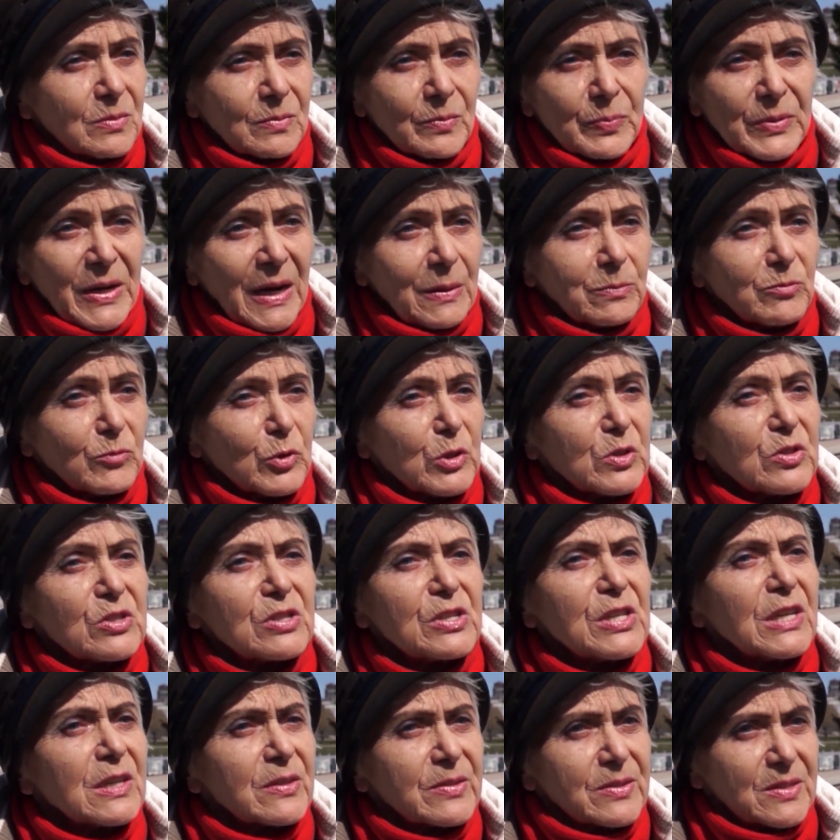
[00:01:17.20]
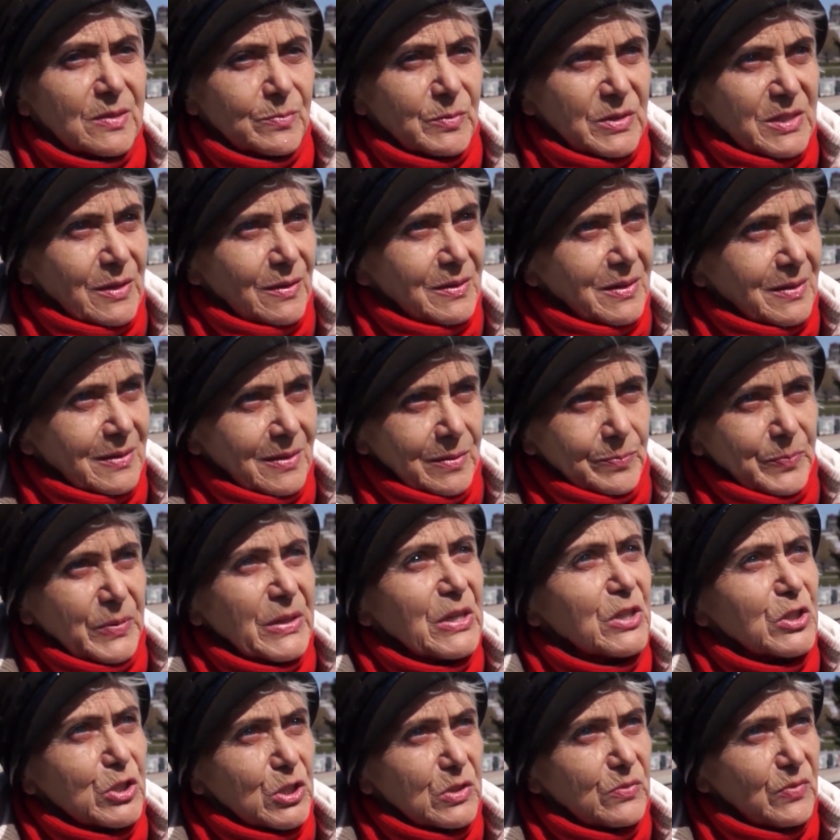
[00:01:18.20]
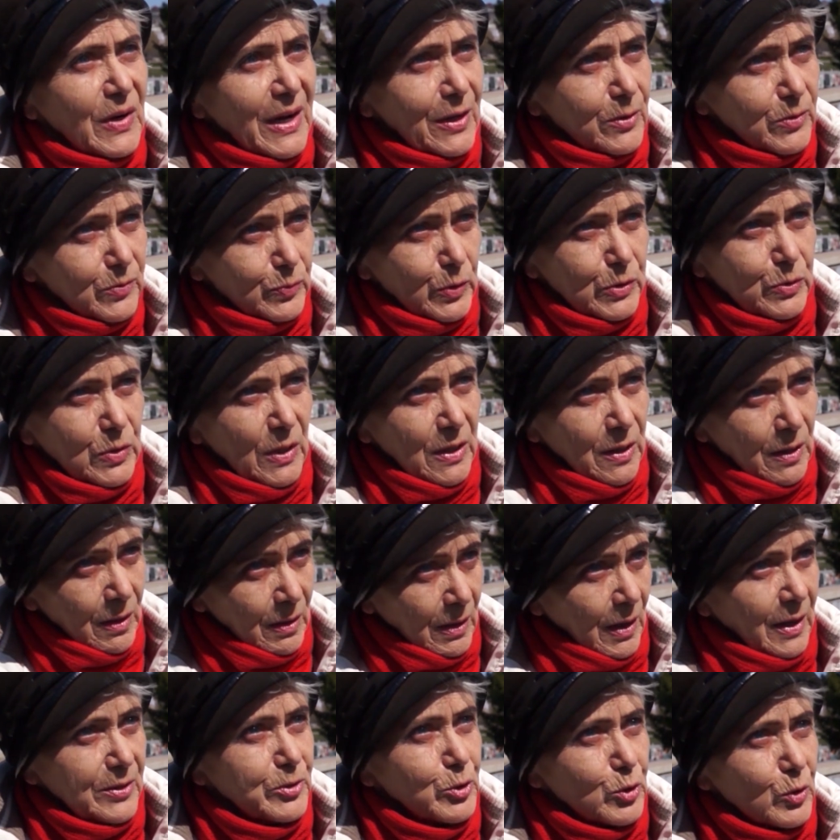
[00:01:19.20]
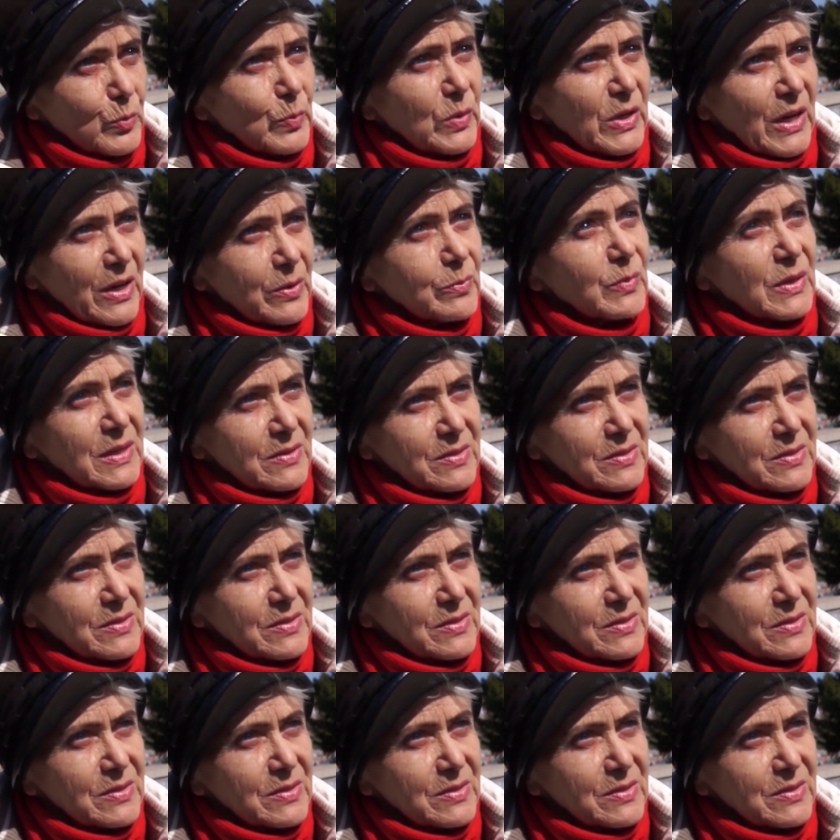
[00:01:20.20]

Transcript: прям вот сердцем переживают, вот о чем я им